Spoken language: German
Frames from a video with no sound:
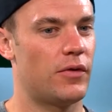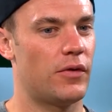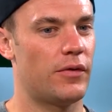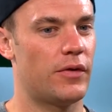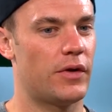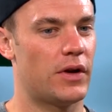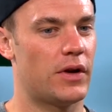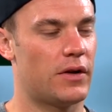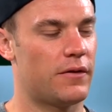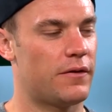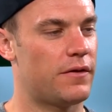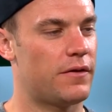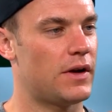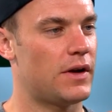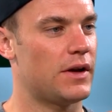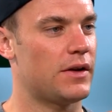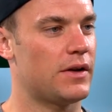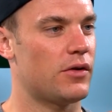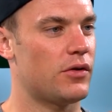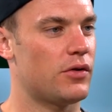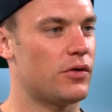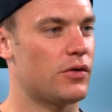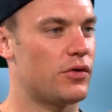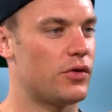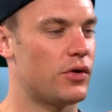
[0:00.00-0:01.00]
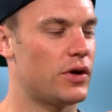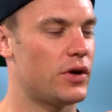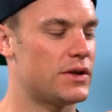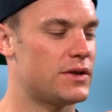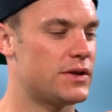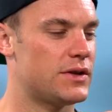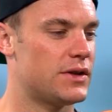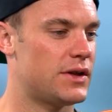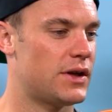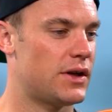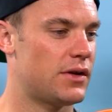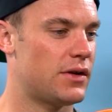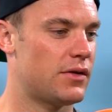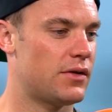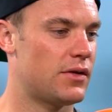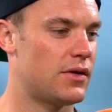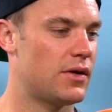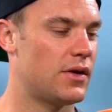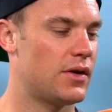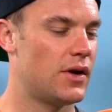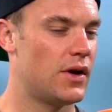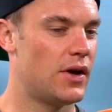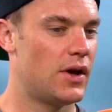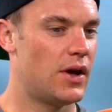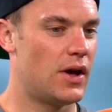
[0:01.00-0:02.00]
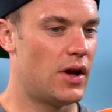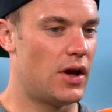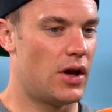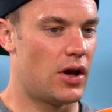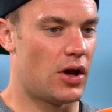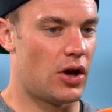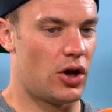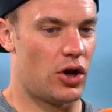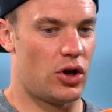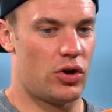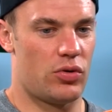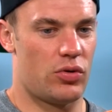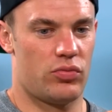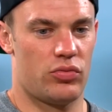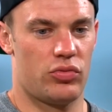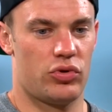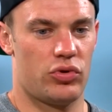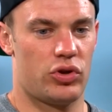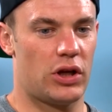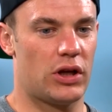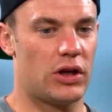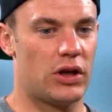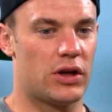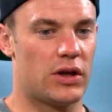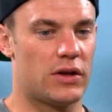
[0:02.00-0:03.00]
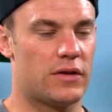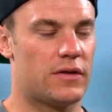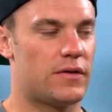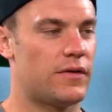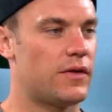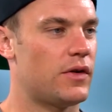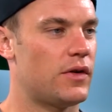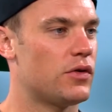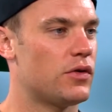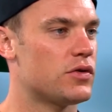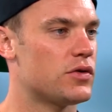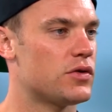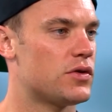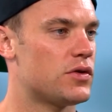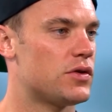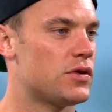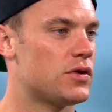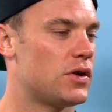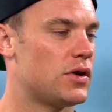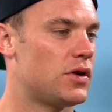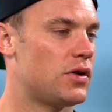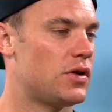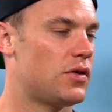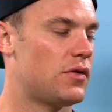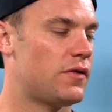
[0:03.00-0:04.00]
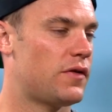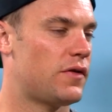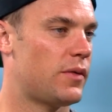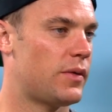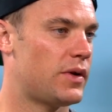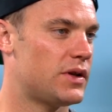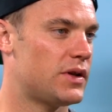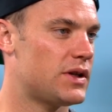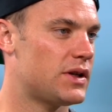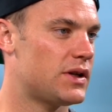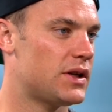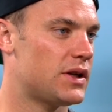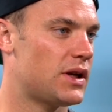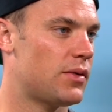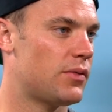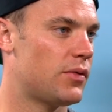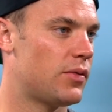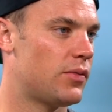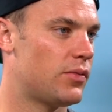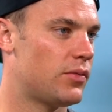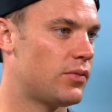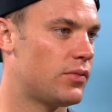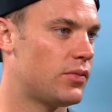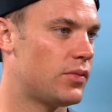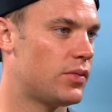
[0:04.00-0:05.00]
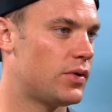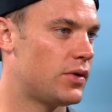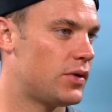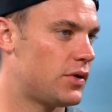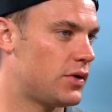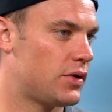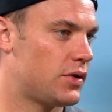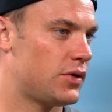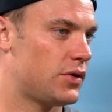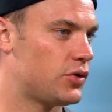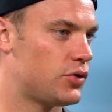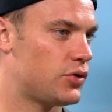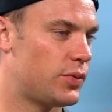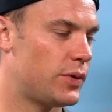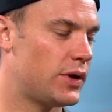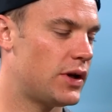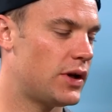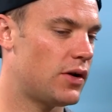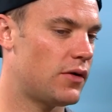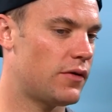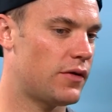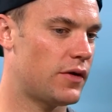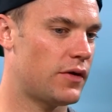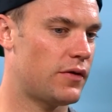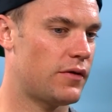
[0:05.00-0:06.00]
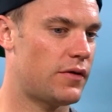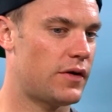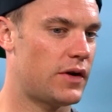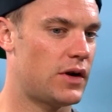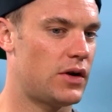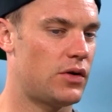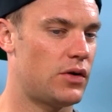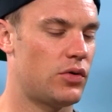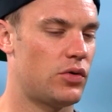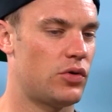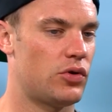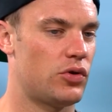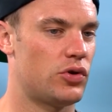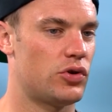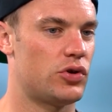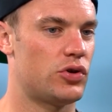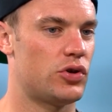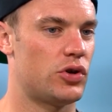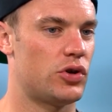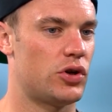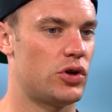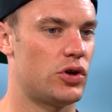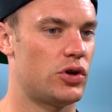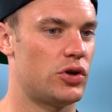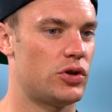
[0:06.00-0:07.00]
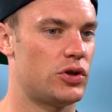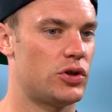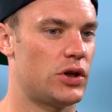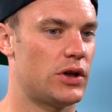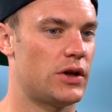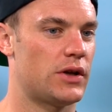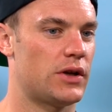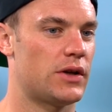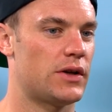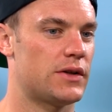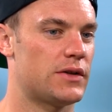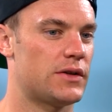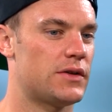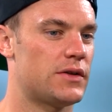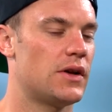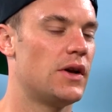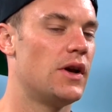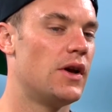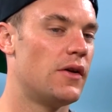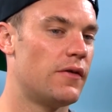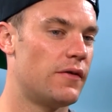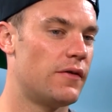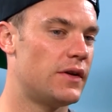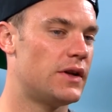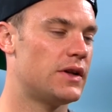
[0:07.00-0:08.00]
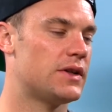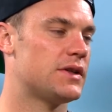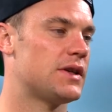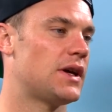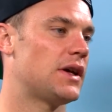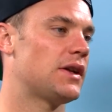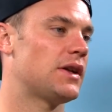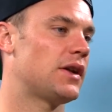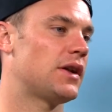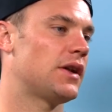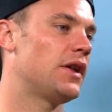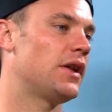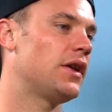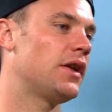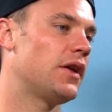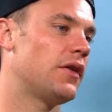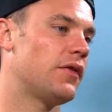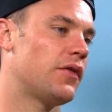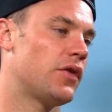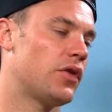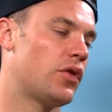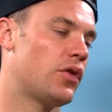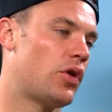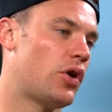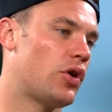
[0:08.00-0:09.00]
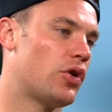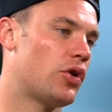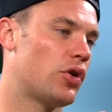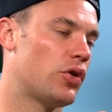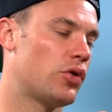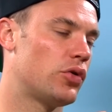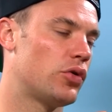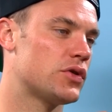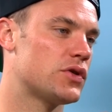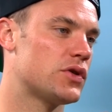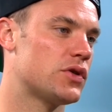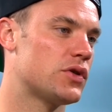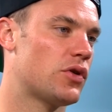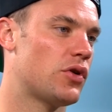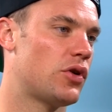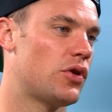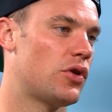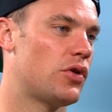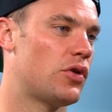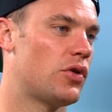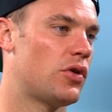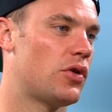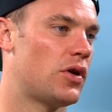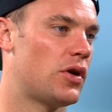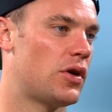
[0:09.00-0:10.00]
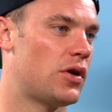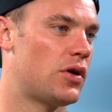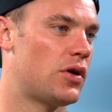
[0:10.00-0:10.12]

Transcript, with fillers: wo wir dann vielleicht auch ein Tor erzielt hätten. Ähm, ich denke, dass wir uns äh, verbessert haben im Spiel auf jeden Fall und äh, ich denke, dass wir die Zeit dann in Evian auch noch nutzen können,